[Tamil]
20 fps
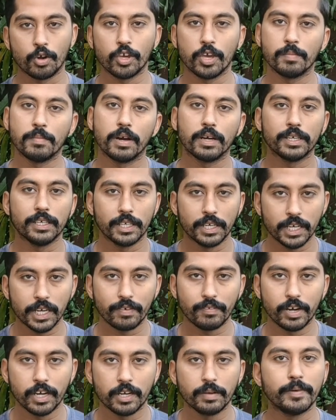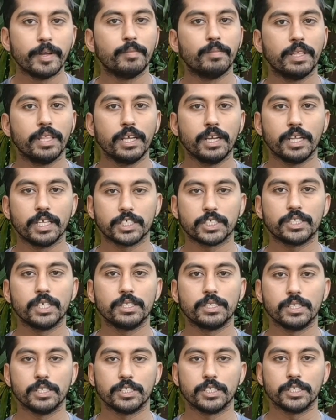ஆரோக்கியமாக இருக்க வேண்டும் என்பதே நெக்ஸ்ட்
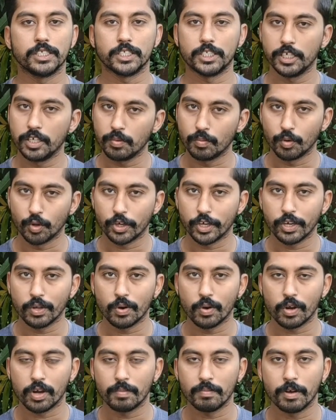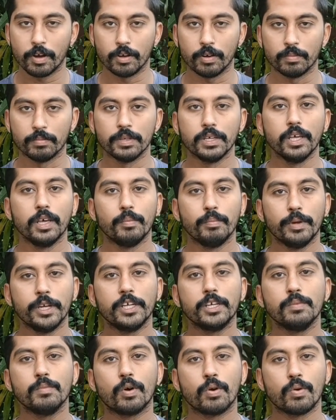டே த்ரீ சிக்ஸ்டியின் முக்கிய நோக்கமாகும்
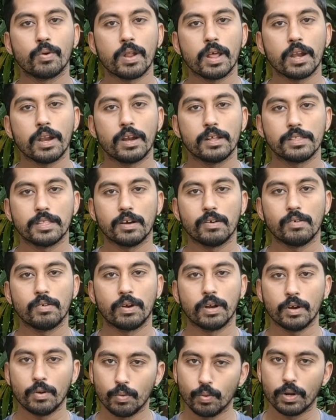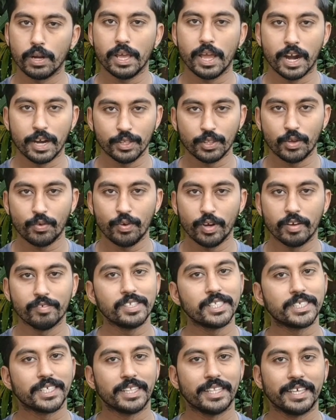மீண்டும் ஒரு உடல் நல தகவலுடன் உங்களை அடுத்த
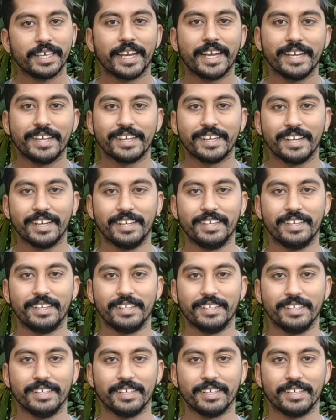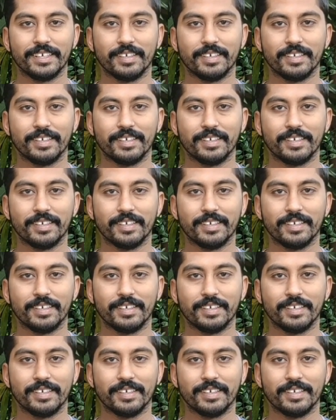வீடியோவில் சந்திக்கிறேன் நன்றி